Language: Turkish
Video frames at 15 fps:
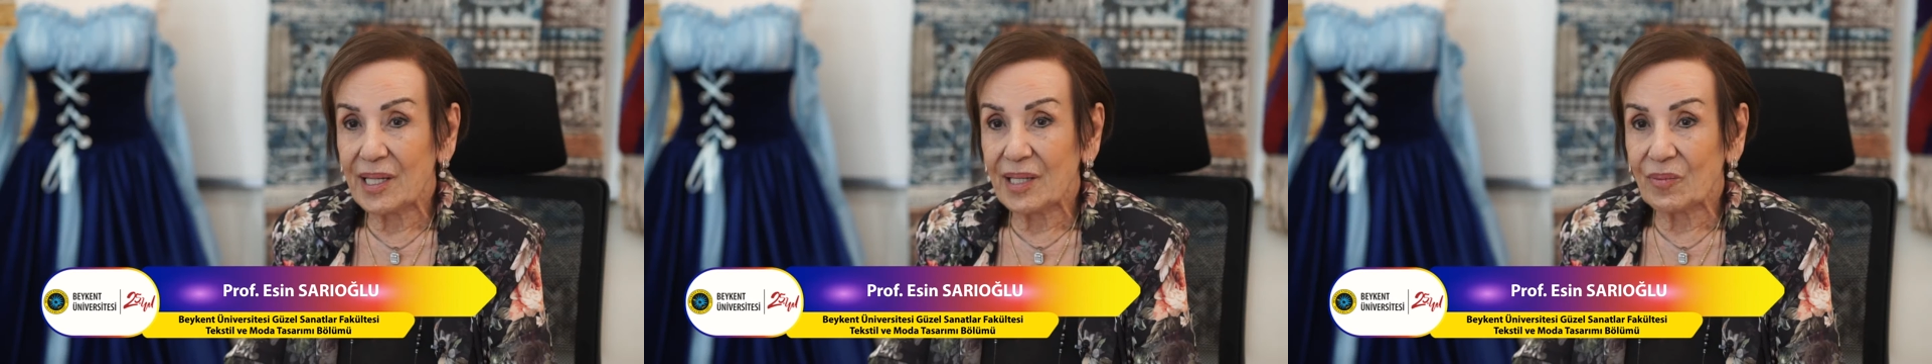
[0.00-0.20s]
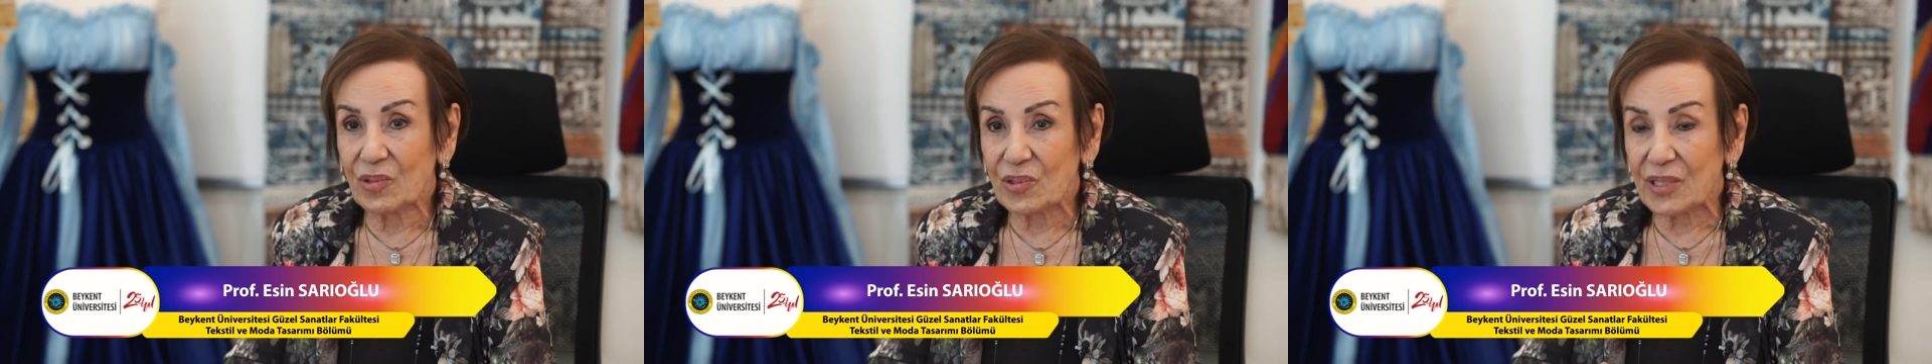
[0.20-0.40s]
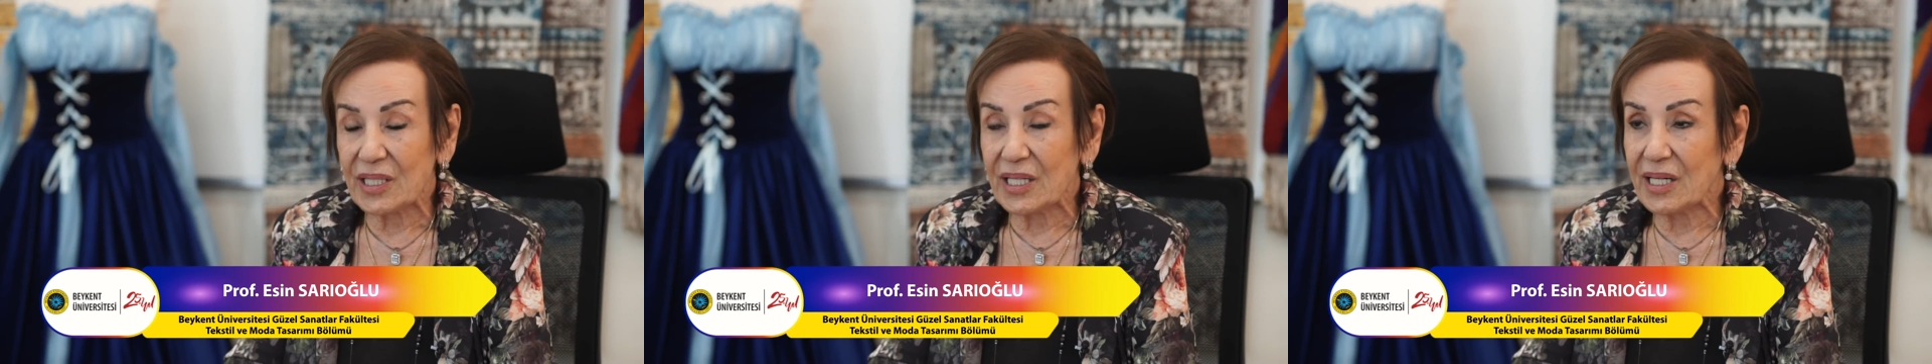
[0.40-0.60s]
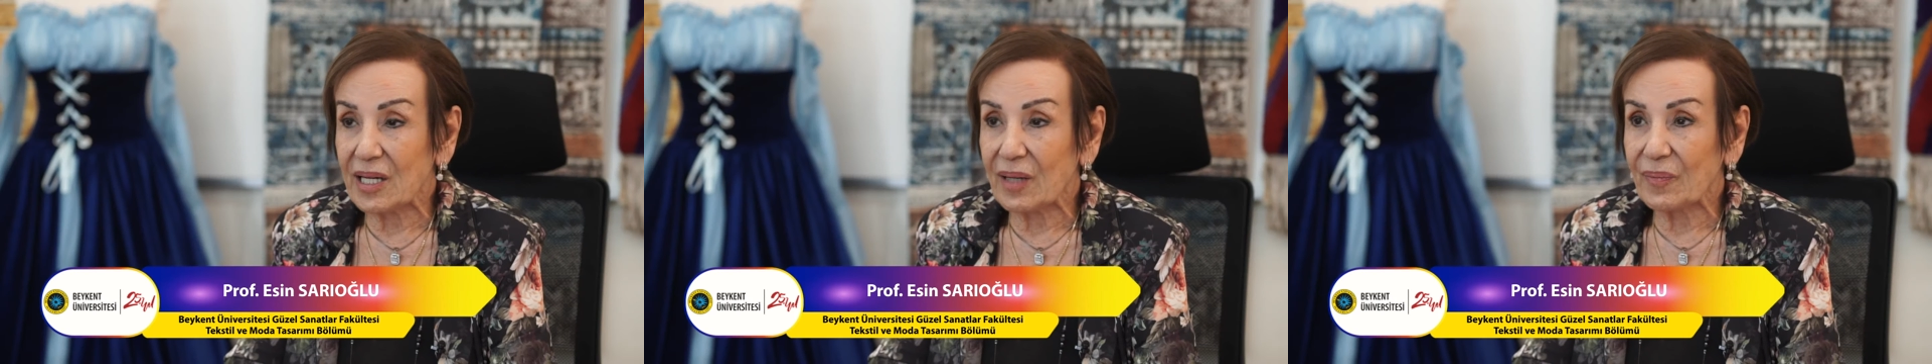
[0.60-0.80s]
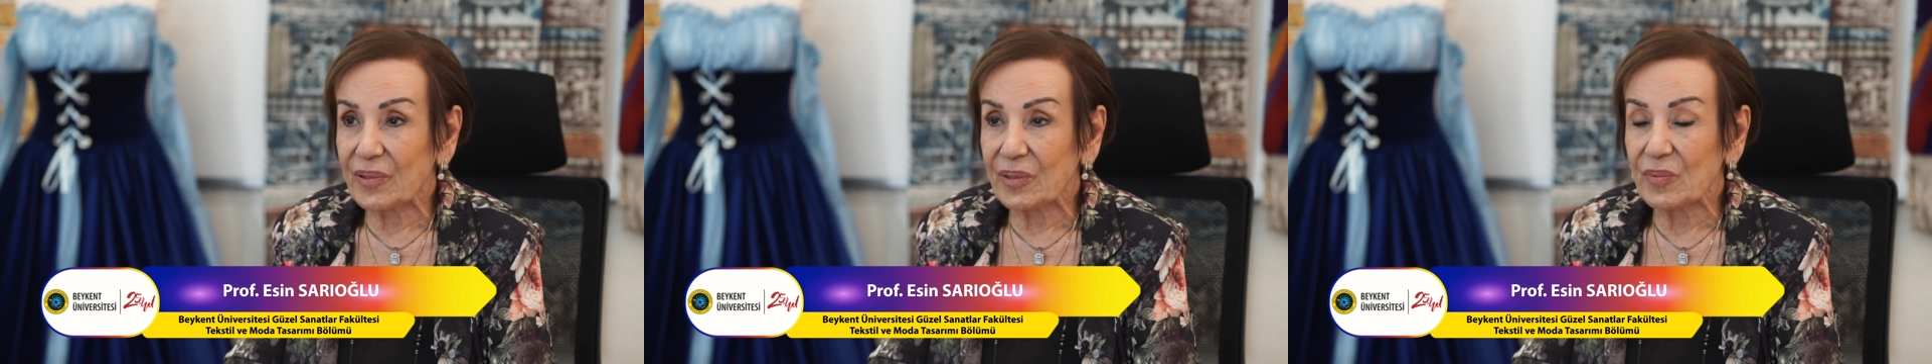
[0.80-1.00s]
Bu sene
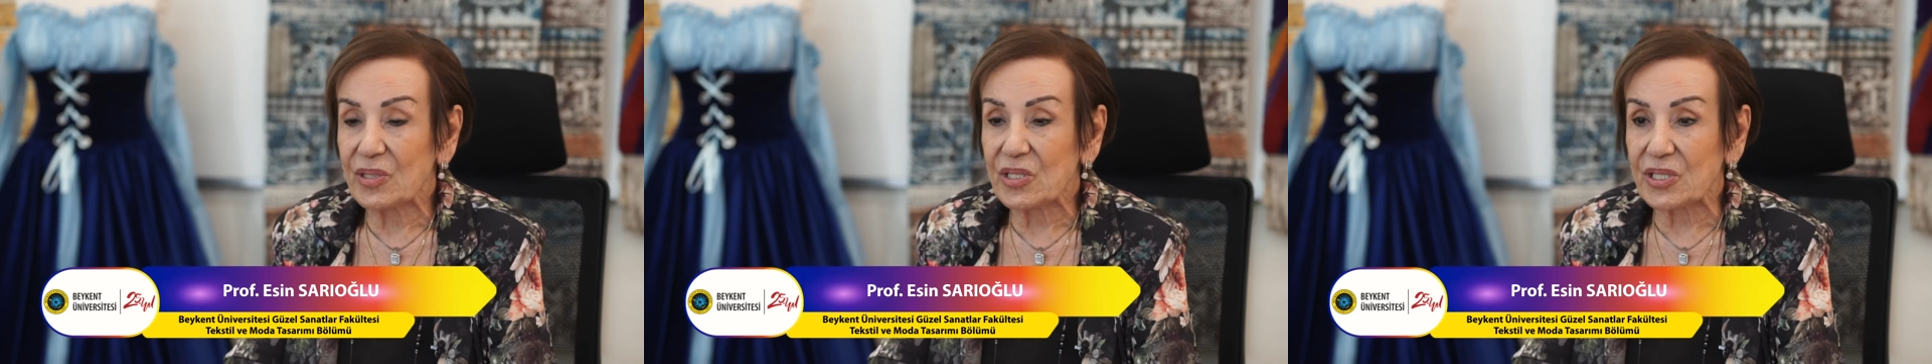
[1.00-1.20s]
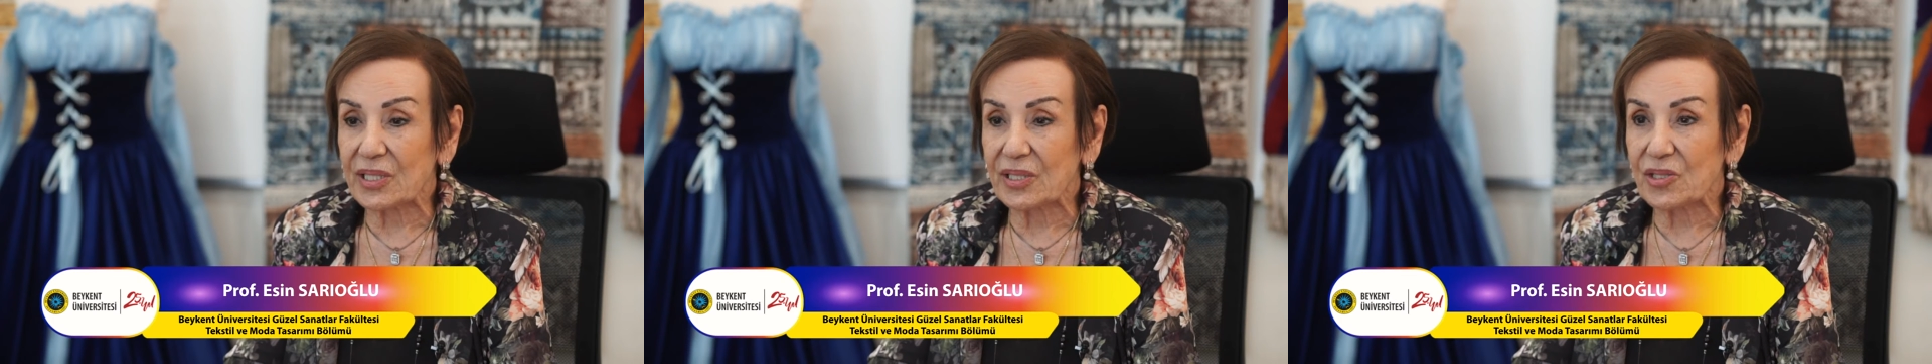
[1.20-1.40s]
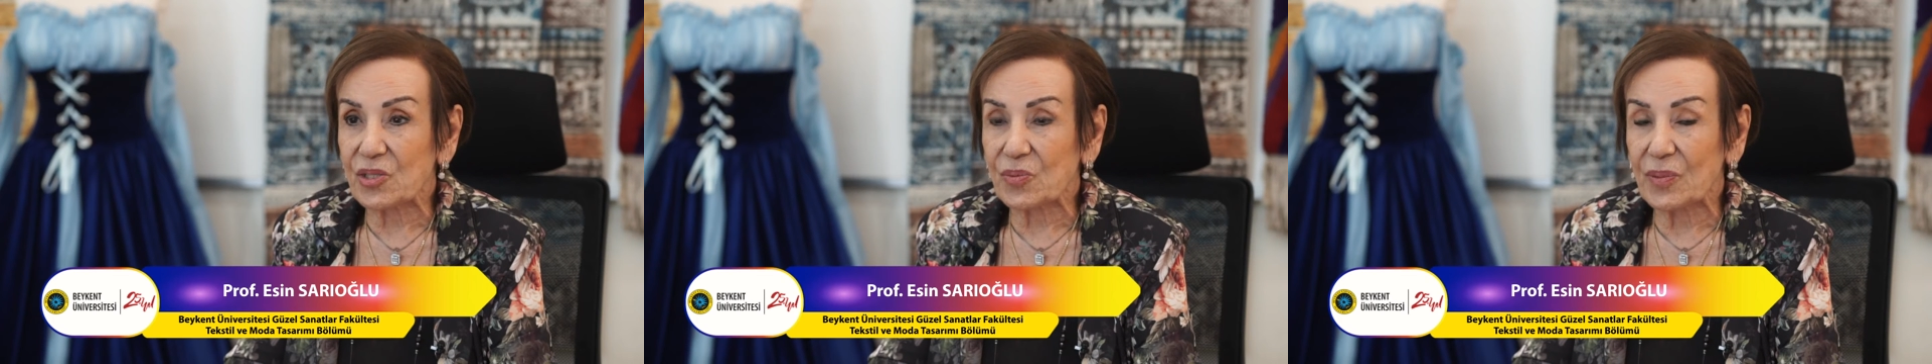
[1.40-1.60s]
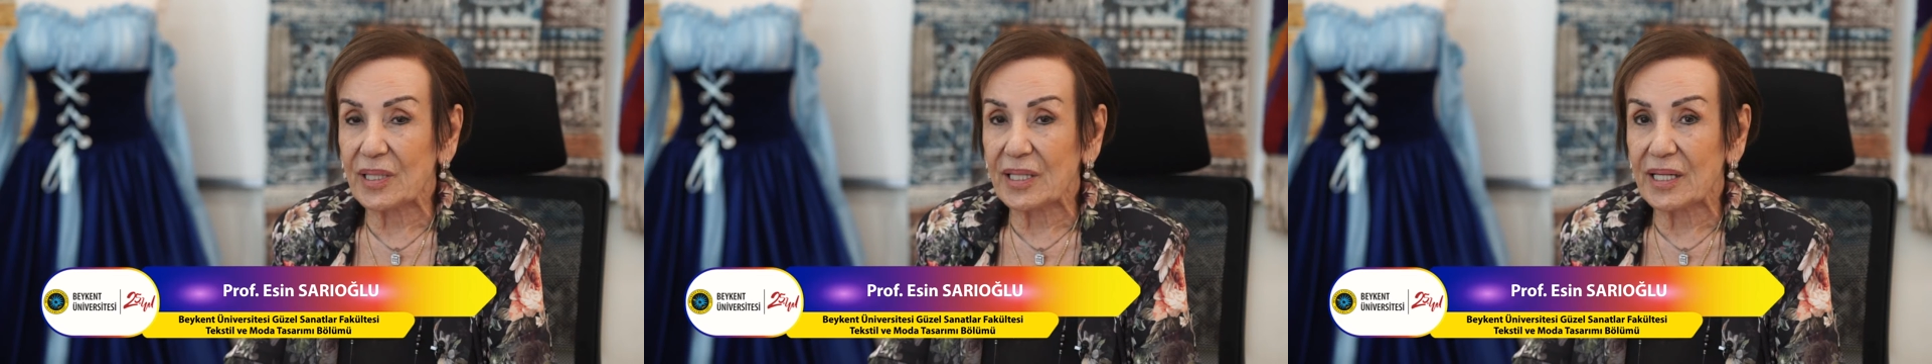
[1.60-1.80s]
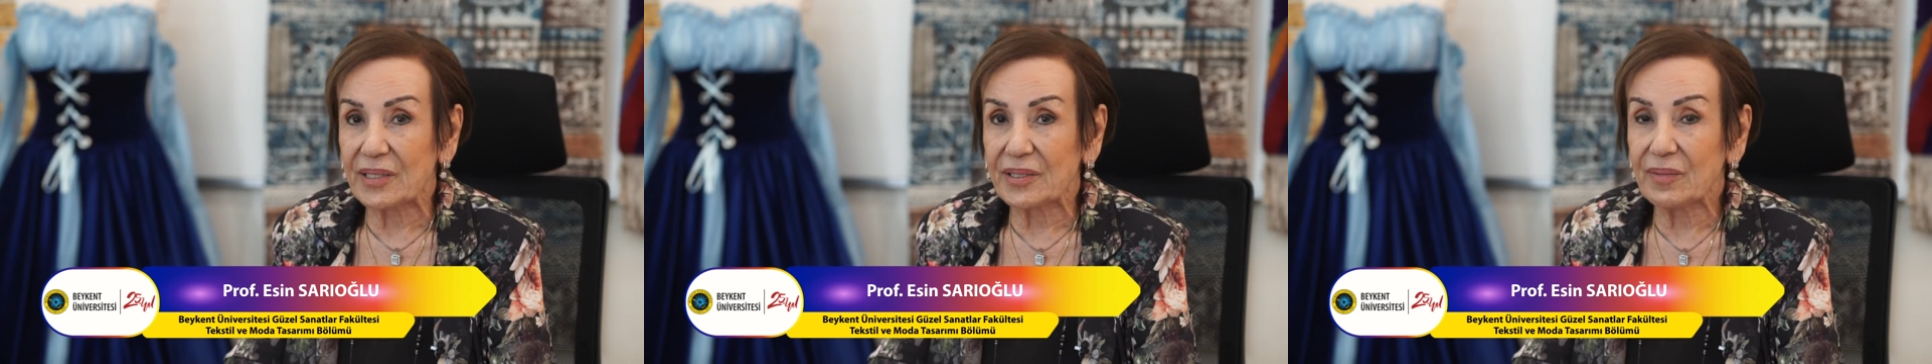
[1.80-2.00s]
yaptığımız
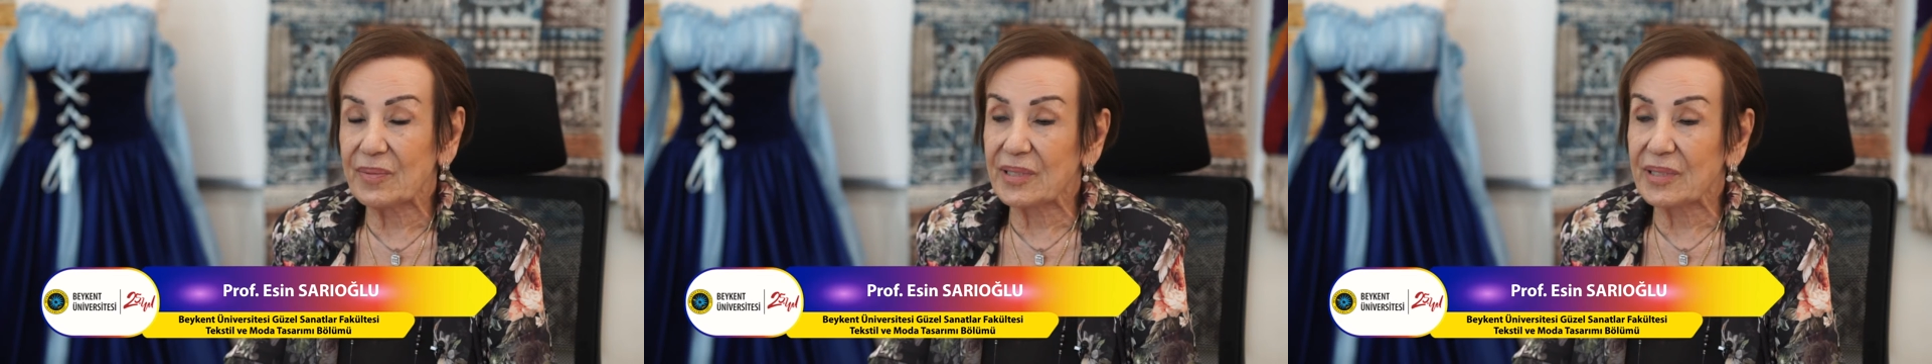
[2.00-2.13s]
çalışmalarda